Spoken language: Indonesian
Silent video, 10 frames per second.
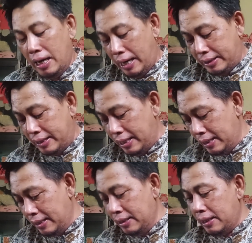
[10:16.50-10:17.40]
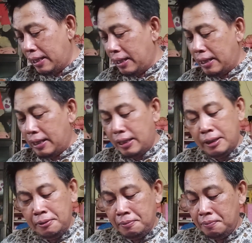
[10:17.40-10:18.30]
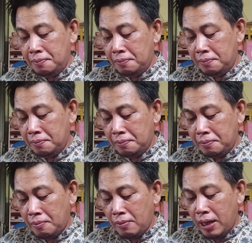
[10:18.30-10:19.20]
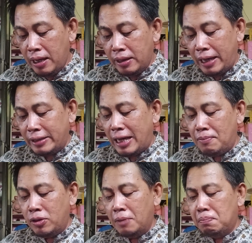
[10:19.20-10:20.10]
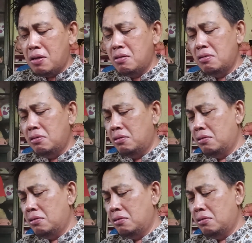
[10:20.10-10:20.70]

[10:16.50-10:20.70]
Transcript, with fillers: Lajeng eh, uh, sak samunipun